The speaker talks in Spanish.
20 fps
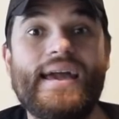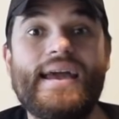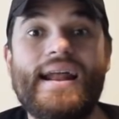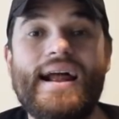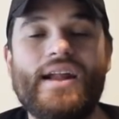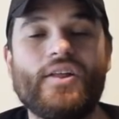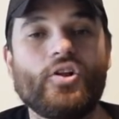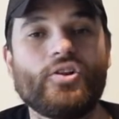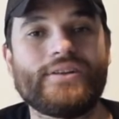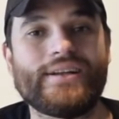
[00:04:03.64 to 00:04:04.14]

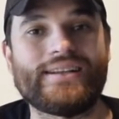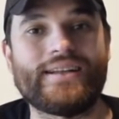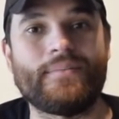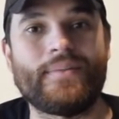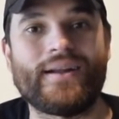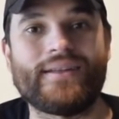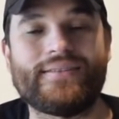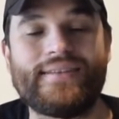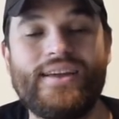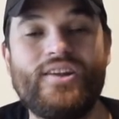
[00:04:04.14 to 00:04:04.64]
Gerardo Tata
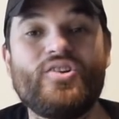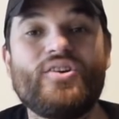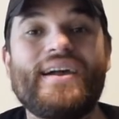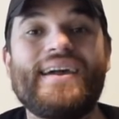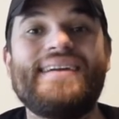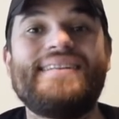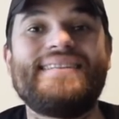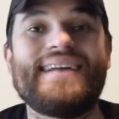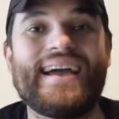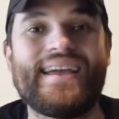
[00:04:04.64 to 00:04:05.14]
Martino, que
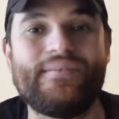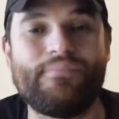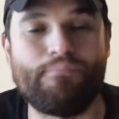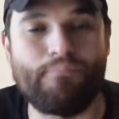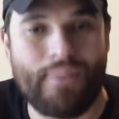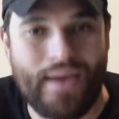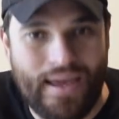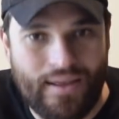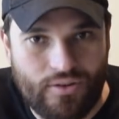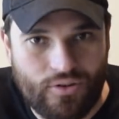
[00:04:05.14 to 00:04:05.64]
está
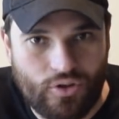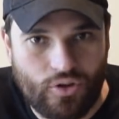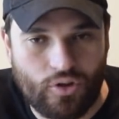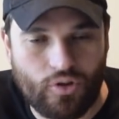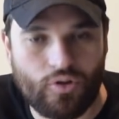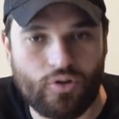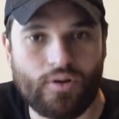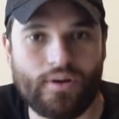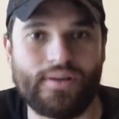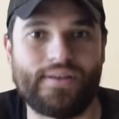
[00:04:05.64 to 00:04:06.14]

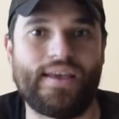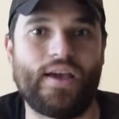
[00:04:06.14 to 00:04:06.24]
invicto.